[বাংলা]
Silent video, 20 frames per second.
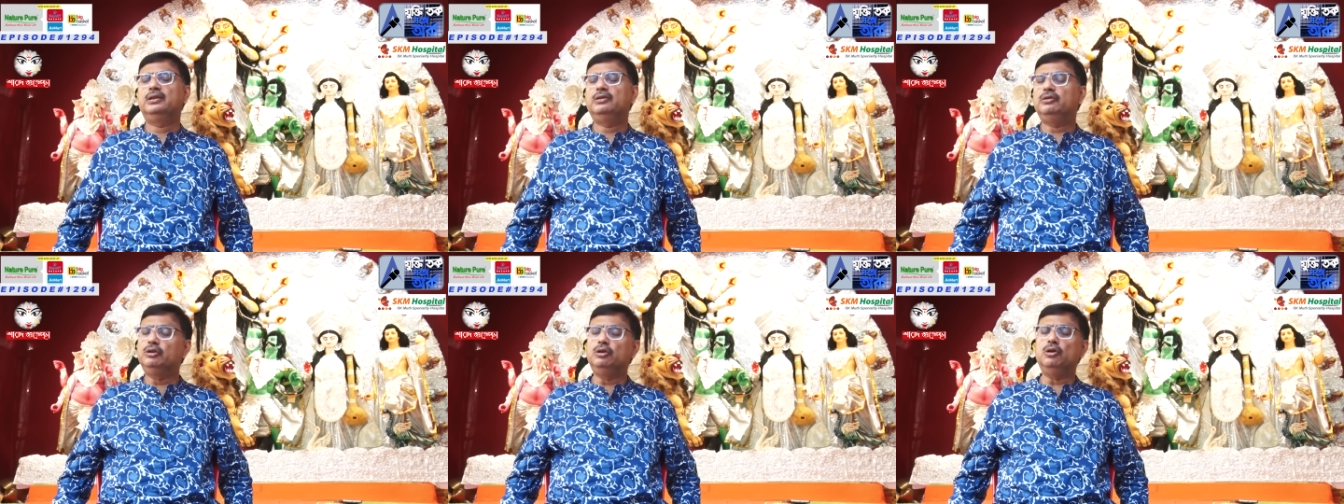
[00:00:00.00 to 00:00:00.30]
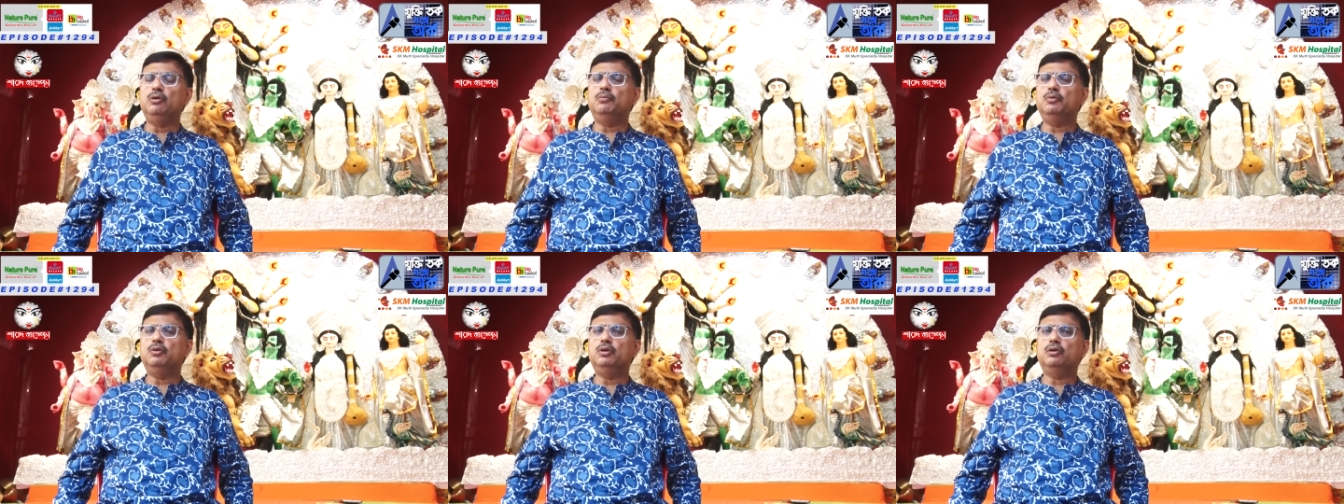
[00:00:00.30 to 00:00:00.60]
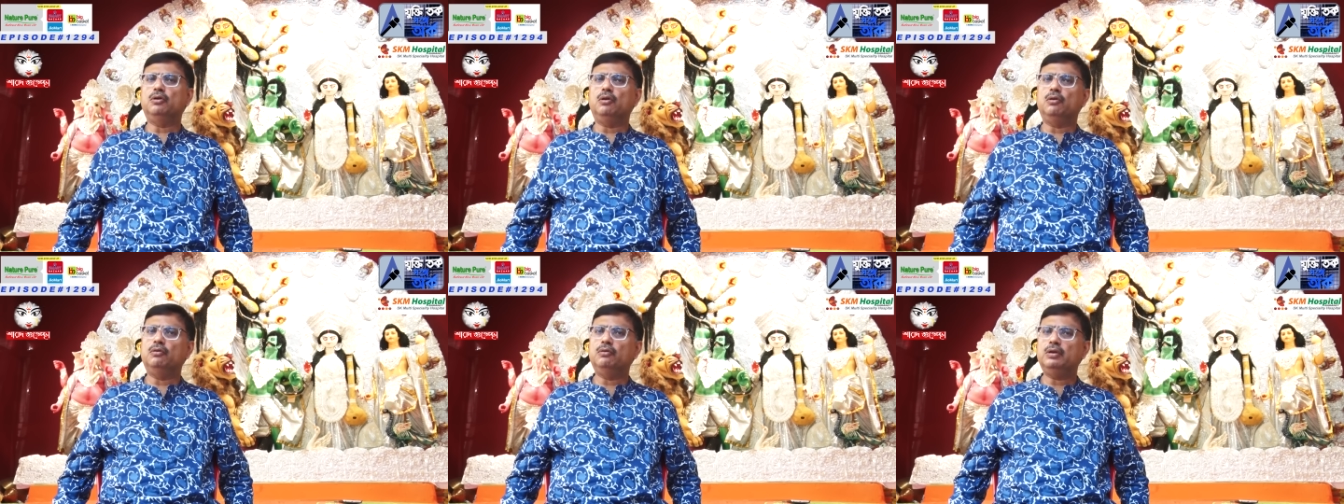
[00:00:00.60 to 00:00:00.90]
তৃণমূল
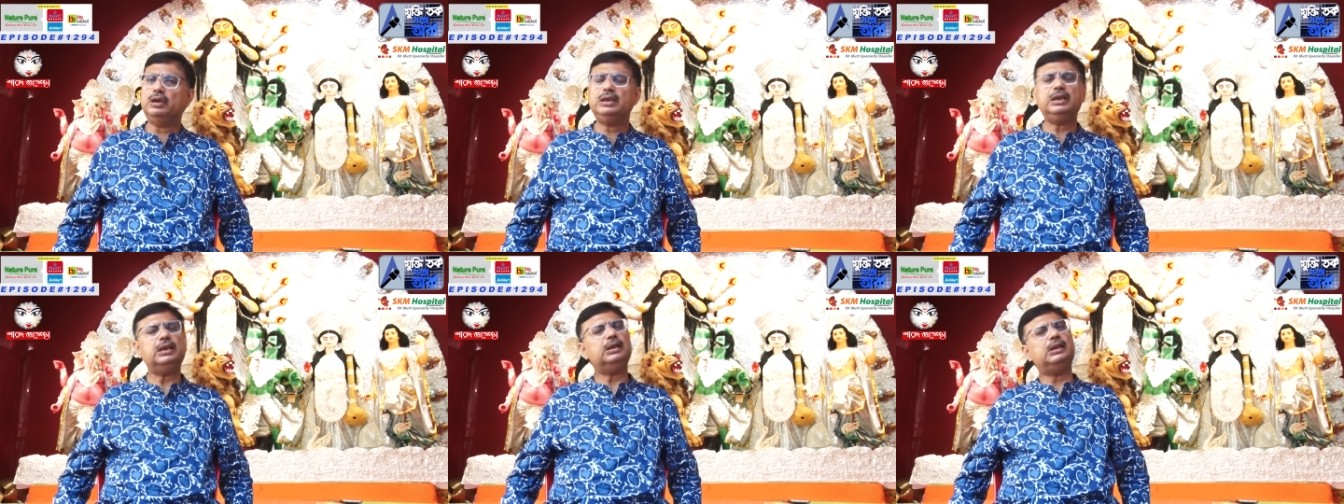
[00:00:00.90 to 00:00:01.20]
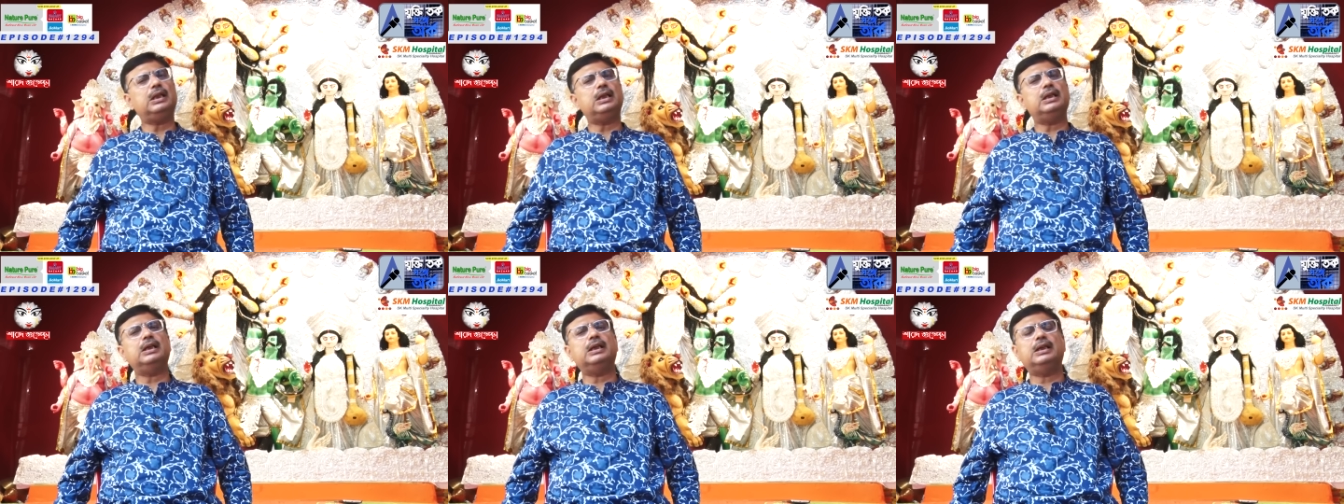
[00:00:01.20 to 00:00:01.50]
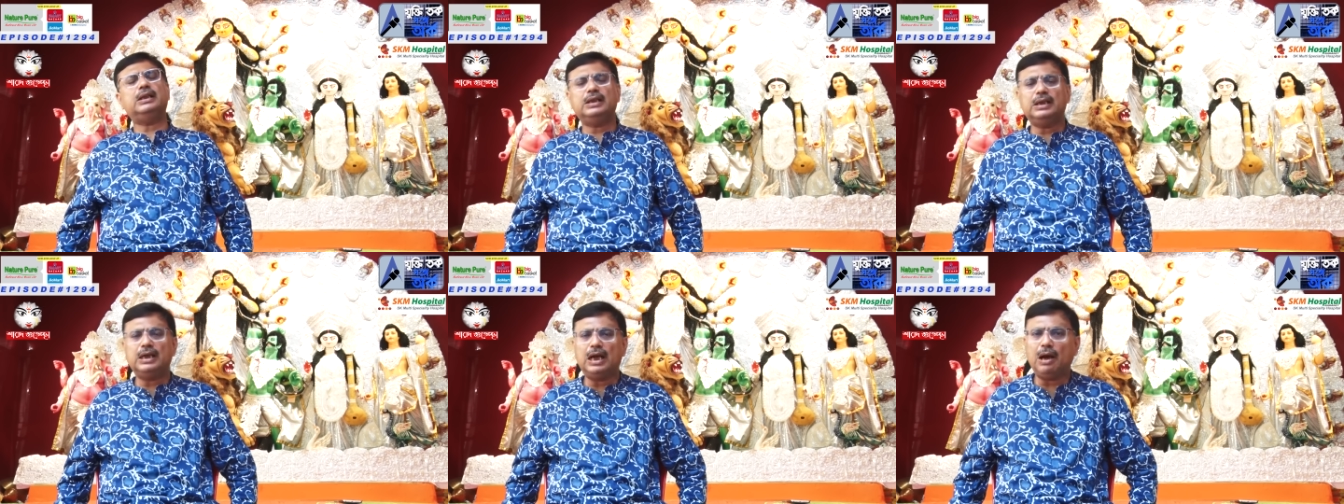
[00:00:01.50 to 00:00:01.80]
কংগ্রেসের
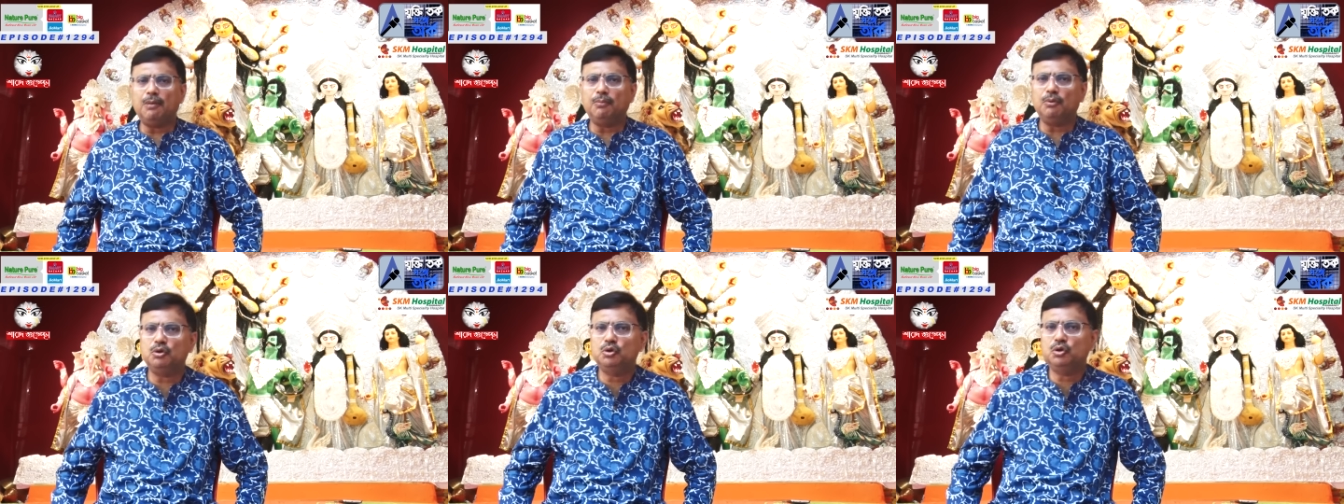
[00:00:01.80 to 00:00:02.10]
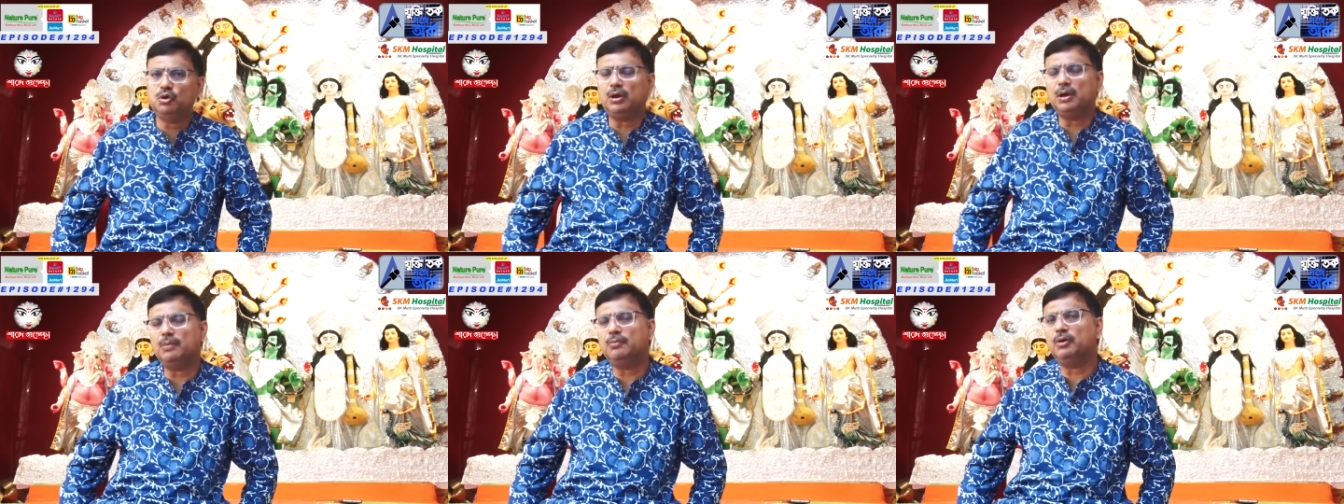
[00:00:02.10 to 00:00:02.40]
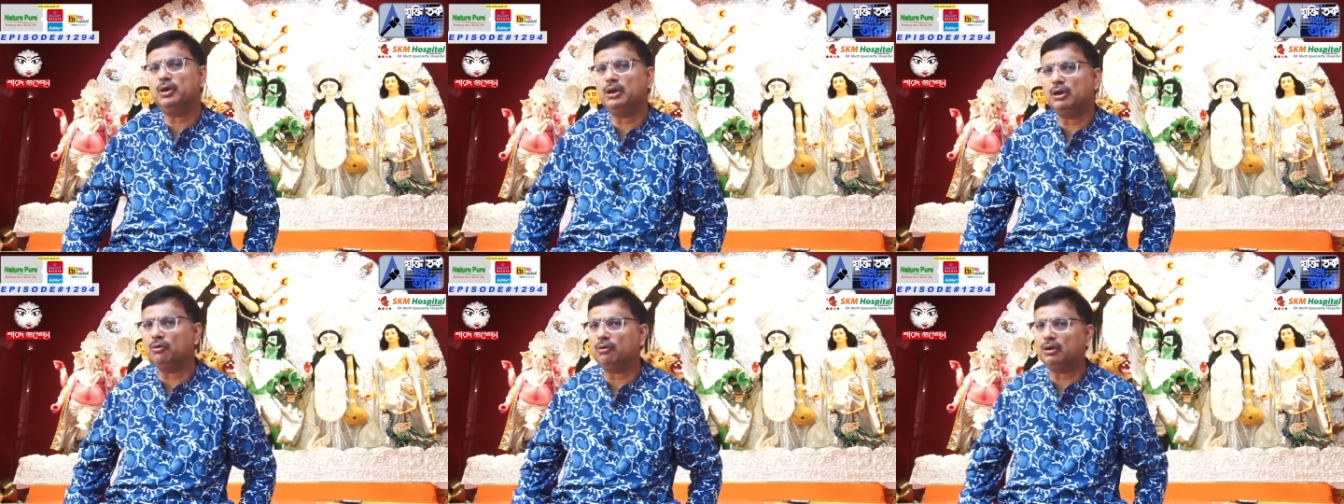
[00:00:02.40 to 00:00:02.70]
তাদেরকে তিনি আবর্জনা
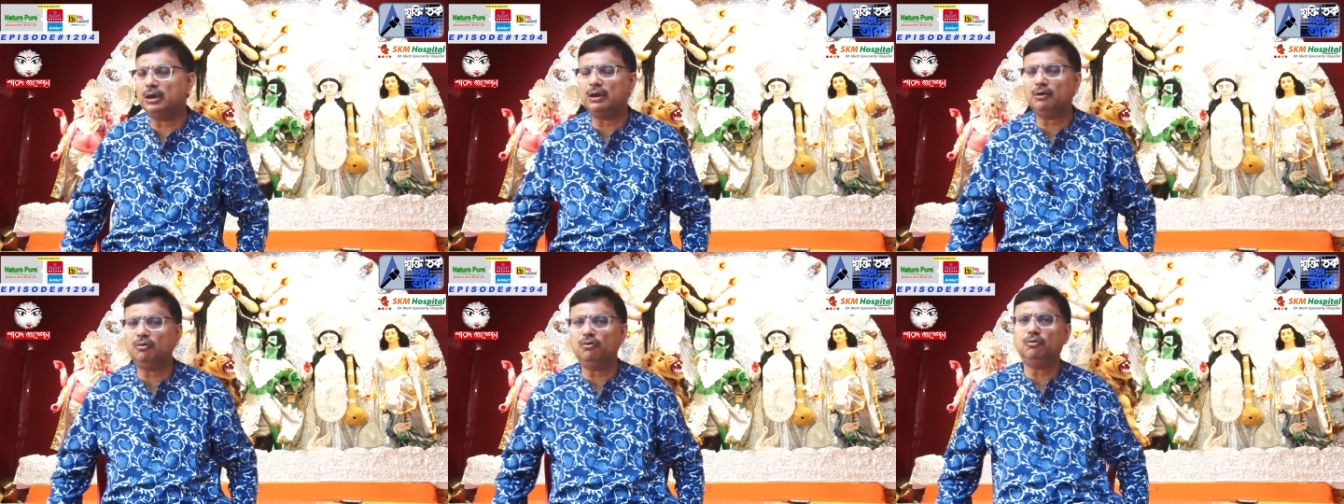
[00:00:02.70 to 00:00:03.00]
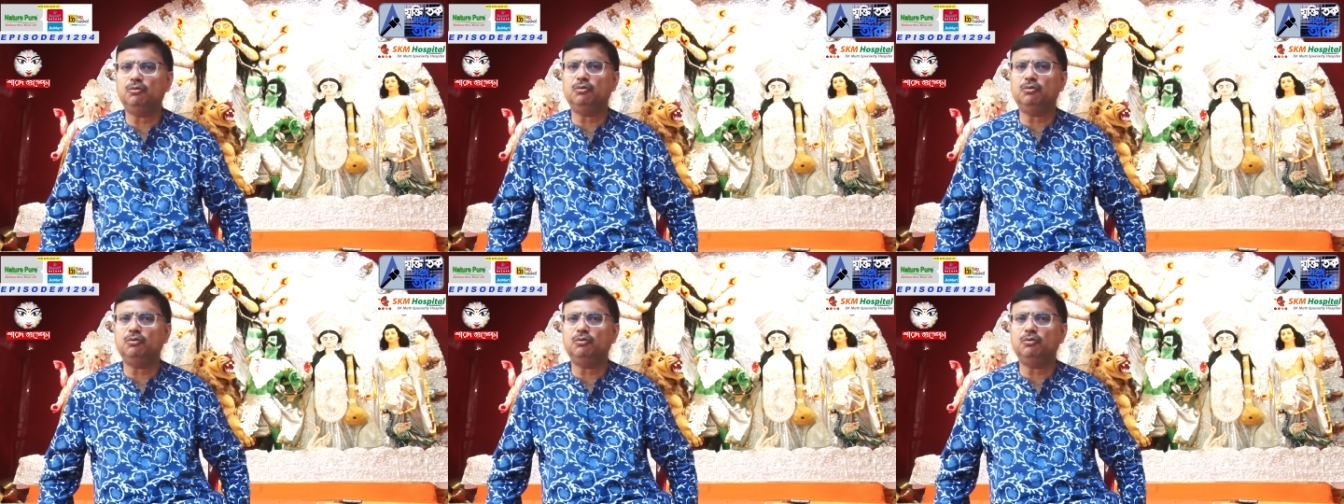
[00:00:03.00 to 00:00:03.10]
বলে কটাক্ষ